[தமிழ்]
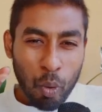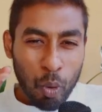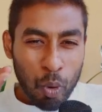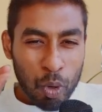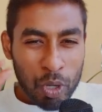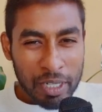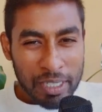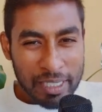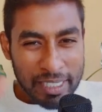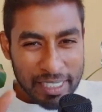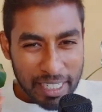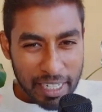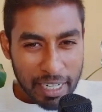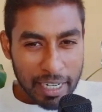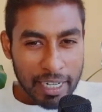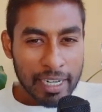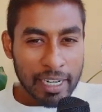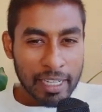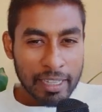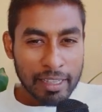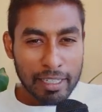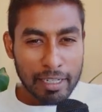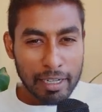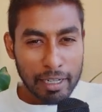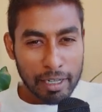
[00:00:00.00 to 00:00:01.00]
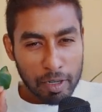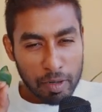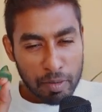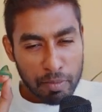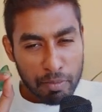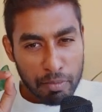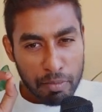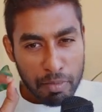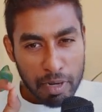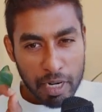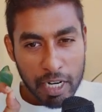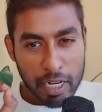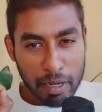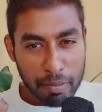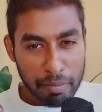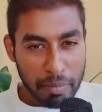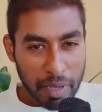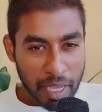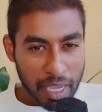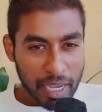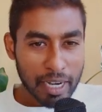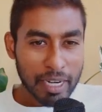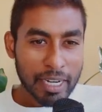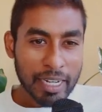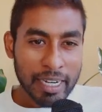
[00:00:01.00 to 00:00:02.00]
ஒரு சில இடத்துல ரொம்ப
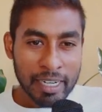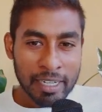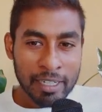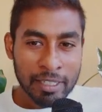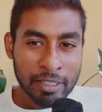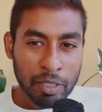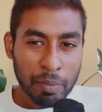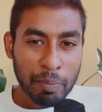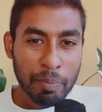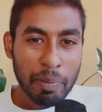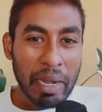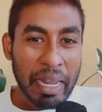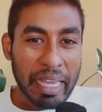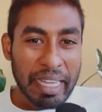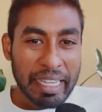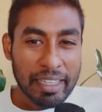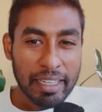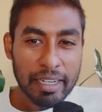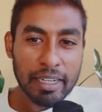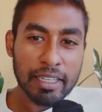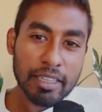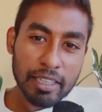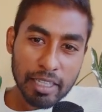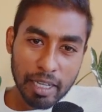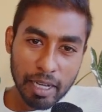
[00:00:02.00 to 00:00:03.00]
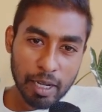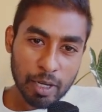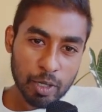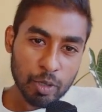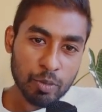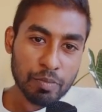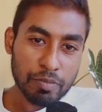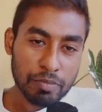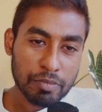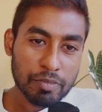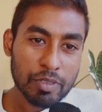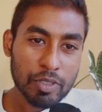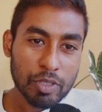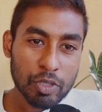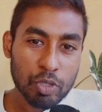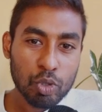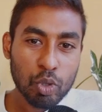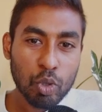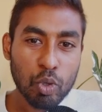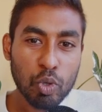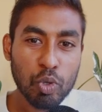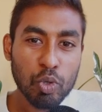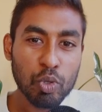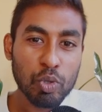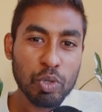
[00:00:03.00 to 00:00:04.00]
கம்மியான எழுத்துப்பிழை இருந்தாலும்
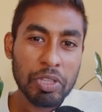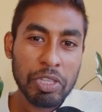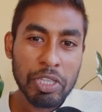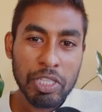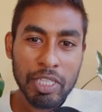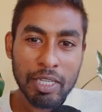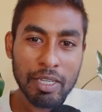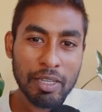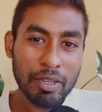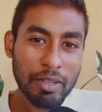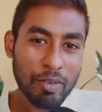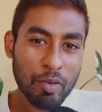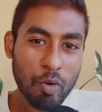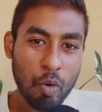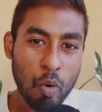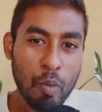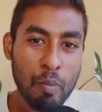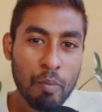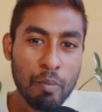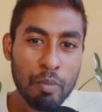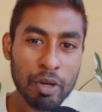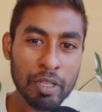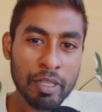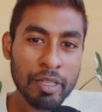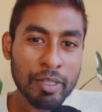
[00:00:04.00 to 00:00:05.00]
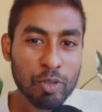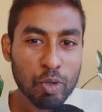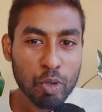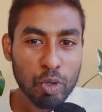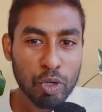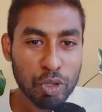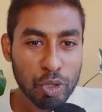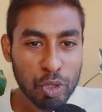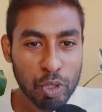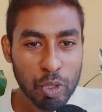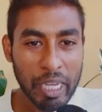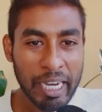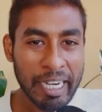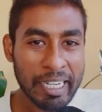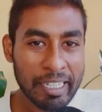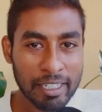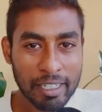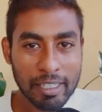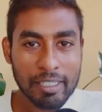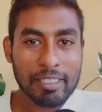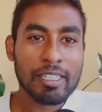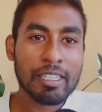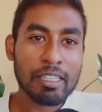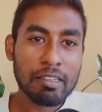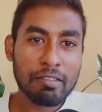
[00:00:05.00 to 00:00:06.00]
தொண்ணூற்றி ஒம்பது தொண்ணூற்றி
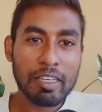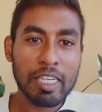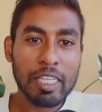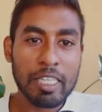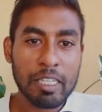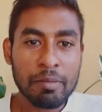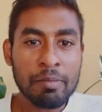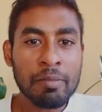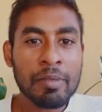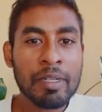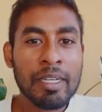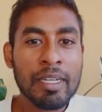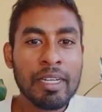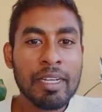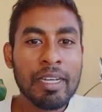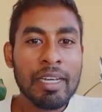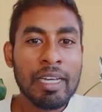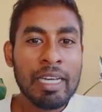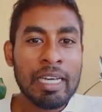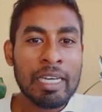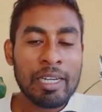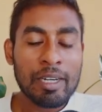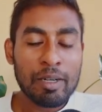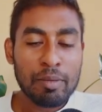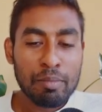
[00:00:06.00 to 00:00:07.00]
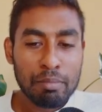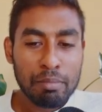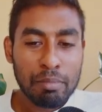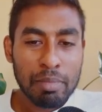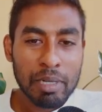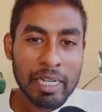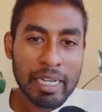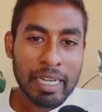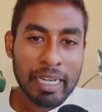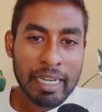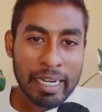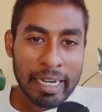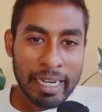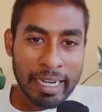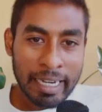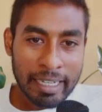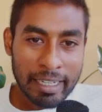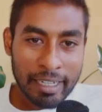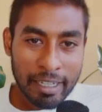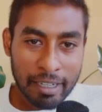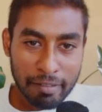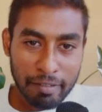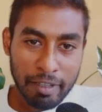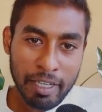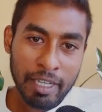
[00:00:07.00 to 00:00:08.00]
எட்டு சதவிகிதம் ரொம்ப
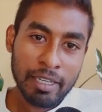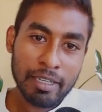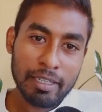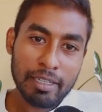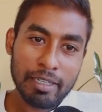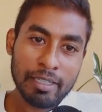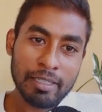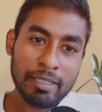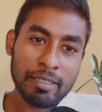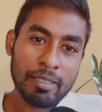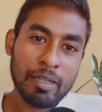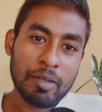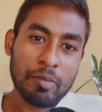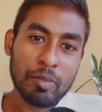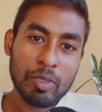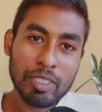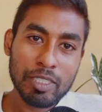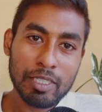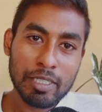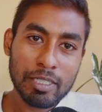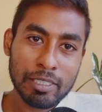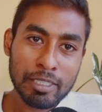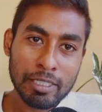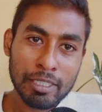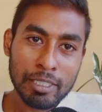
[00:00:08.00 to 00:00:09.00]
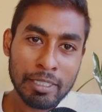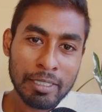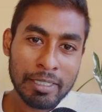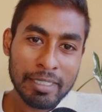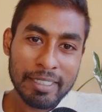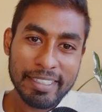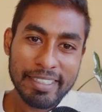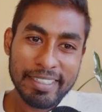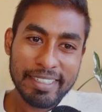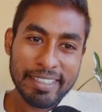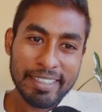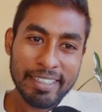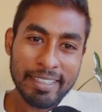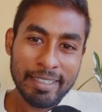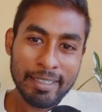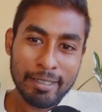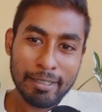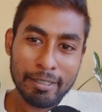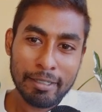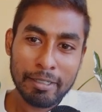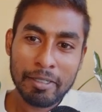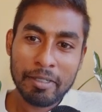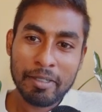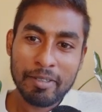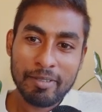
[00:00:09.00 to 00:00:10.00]
கரெக்டாகவே இது அமைஞ்சிருச்சு இது
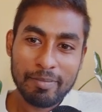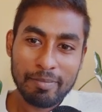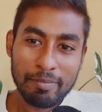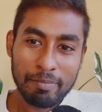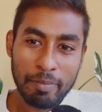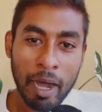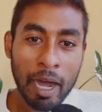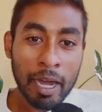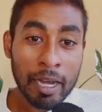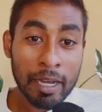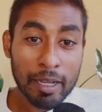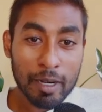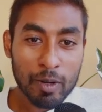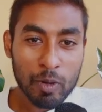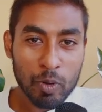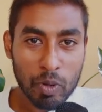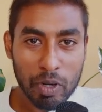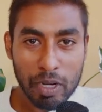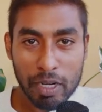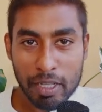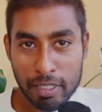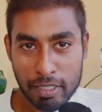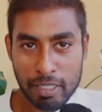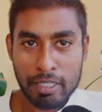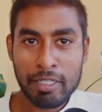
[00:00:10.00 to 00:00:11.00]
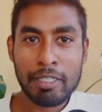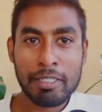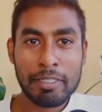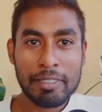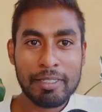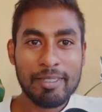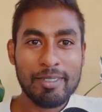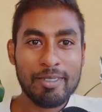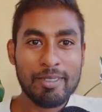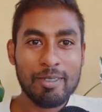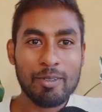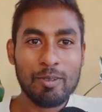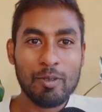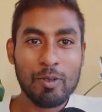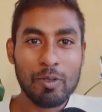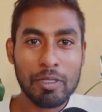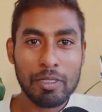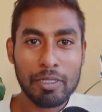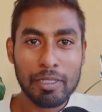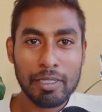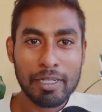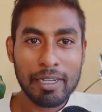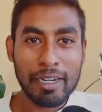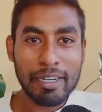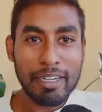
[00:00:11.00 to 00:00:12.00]
பார்க்குறவங்களுக்கு ஒரு
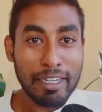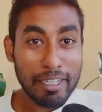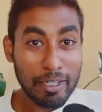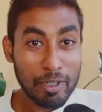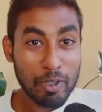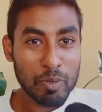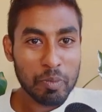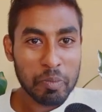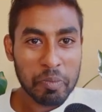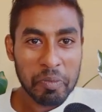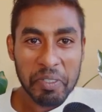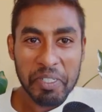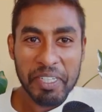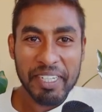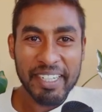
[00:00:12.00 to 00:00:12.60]
கண்ணுக்கும்